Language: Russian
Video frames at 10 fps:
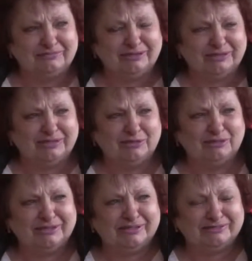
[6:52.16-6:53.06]
невинных
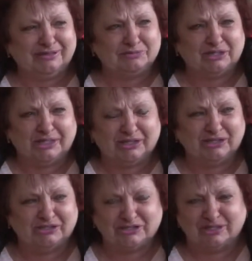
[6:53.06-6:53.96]
людей и вообще
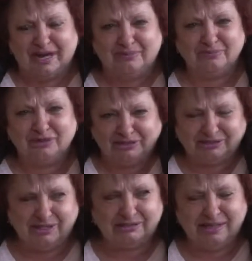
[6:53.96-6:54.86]
какие-то же
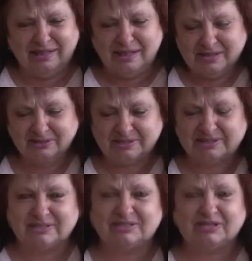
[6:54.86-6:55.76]
объекты это.
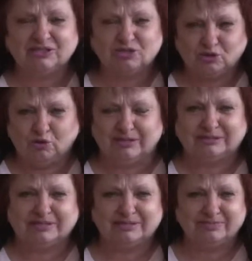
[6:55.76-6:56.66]
Детские сады, школы,
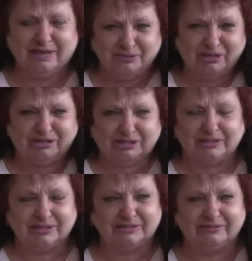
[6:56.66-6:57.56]
это разве объекты
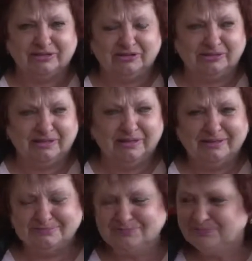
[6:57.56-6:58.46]
какие-то
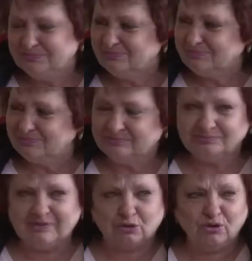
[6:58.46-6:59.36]
военные?
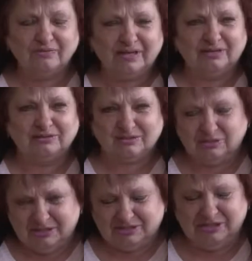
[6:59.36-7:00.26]
Торговые
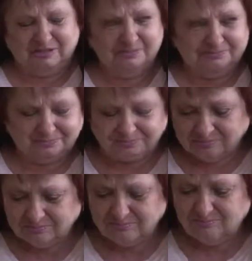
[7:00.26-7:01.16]
эти
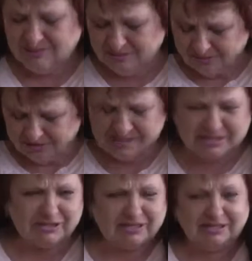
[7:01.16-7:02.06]

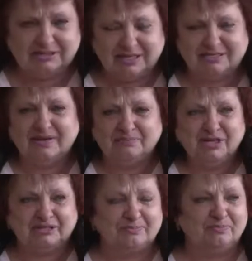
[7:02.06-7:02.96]
центры, это разве
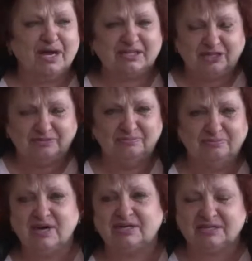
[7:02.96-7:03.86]
объекты? Парки,
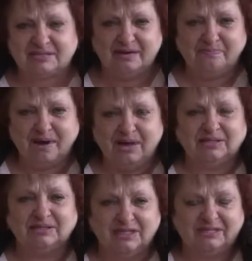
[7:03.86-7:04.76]
парки,
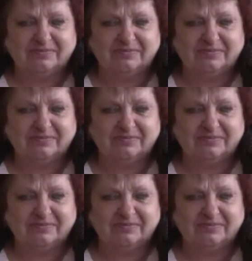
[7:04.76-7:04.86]
зоопарки, это